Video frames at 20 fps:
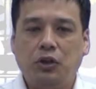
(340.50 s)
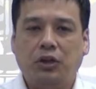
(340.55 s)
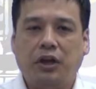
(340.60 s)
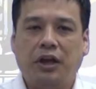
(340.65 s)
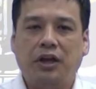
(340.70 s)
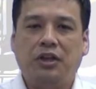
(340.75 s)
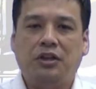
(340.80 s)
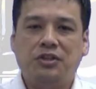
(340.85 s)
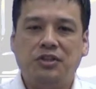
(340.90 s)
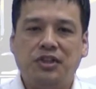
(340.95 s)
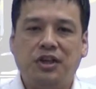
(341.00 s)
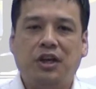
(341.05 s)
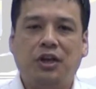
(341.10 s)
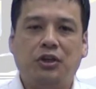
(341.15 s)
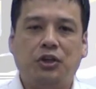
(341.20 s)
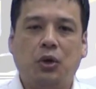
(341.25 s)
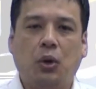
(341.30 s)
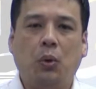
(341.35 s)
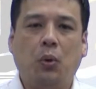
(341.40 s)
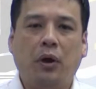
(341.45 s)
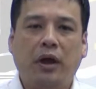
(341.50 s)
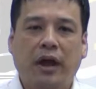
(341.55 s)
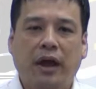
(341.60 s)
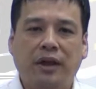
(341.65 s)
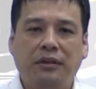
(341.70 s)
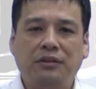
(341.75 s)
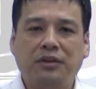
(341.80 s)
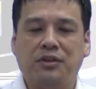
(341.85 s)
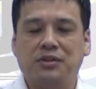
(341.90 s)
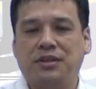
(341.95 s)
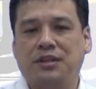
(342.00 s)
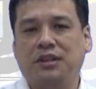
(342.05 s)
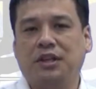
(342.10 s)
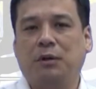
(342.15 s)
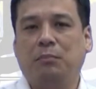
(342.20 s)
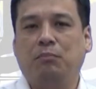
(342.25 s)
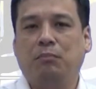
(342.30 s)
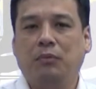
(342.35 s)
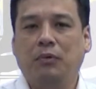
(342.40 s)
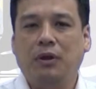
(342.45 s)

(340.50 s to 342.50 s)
可以借由 Henderson 的